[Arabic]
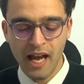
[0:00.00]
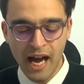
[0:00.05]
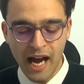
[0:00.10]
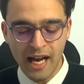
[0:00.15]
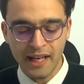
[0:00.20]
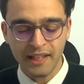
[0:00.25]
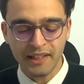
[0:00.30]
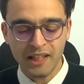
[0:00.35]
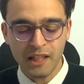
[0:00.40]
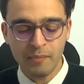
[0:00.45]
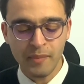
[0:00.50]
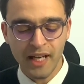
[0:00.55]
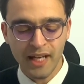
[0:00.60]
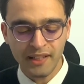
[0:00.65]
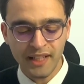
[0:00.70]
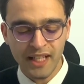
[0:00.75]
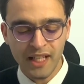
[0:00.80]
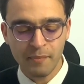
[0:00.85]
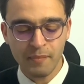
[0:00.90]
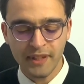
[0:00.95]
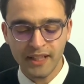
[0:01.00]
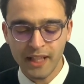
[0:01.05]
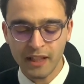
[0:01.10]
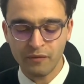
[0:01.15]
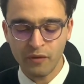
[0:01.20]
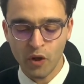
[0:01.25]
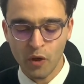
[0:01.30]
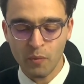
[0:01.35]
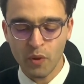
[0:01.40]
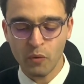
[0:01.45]
حياتي المهنية
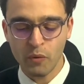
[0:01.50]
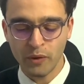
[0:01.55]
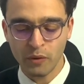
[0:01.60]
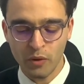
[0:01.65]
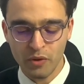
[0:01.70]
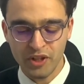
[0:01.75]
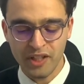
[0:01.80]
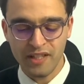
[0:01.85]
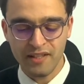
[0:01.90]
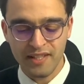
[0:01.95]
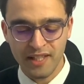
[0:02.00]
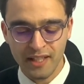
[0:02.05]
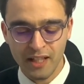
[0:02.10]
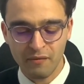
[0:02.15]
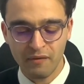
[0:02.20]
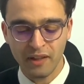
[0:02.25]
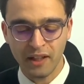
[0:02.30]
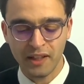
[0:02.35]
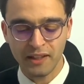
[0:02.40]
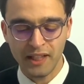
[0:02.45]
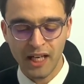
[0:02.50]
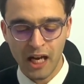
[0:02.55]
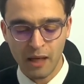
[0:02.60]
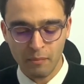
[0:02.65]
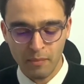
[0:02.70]
بدأت في عمر 21 سنة في القطاع